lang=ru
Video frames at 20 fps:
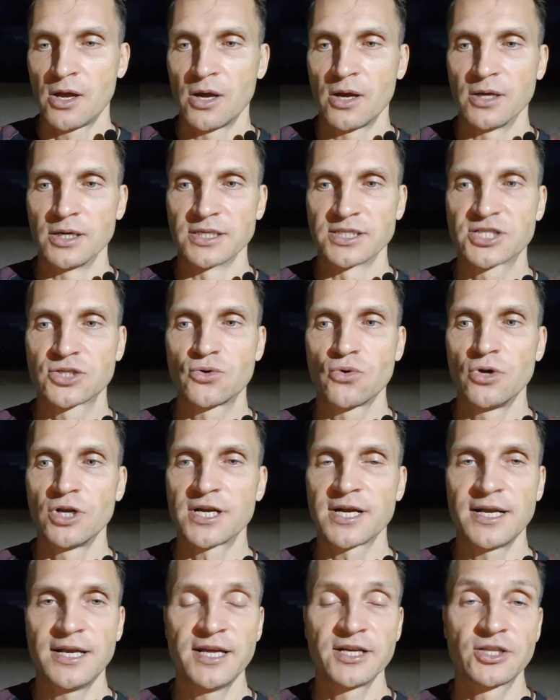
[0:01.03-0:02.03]
А
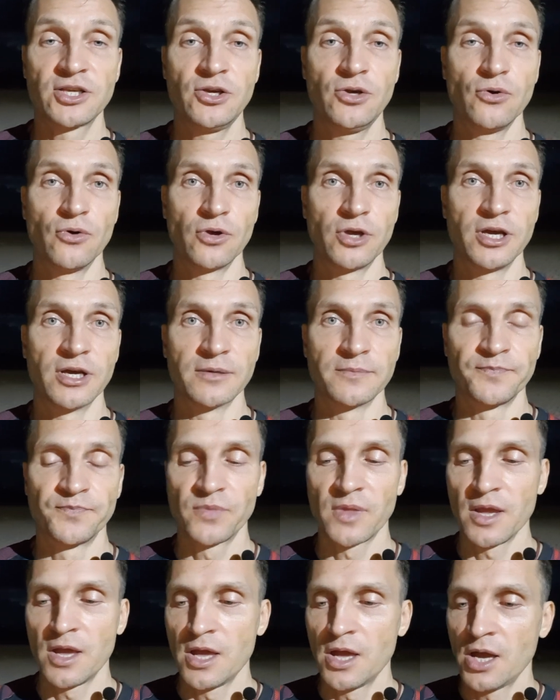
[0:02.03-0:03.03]
сколько лет йоге?
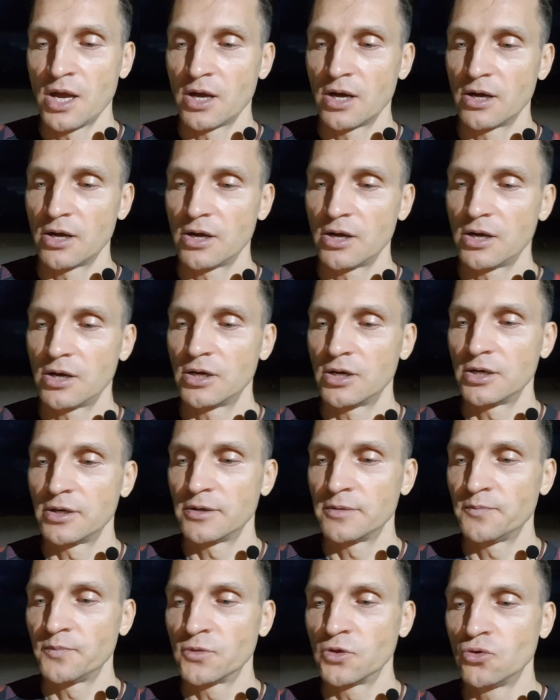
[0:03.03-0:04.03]

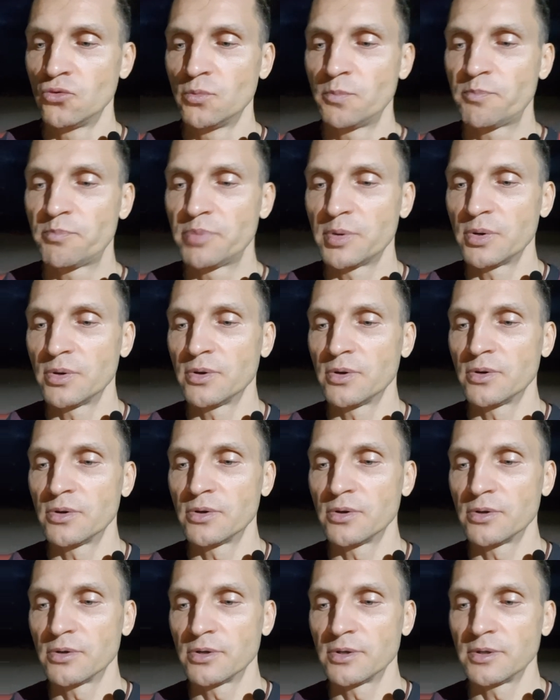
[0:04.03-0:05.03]
А,
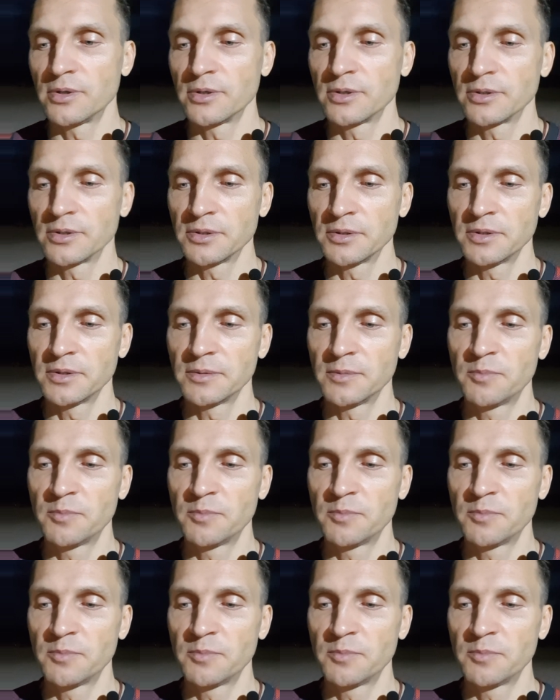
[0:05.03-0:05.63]
ну,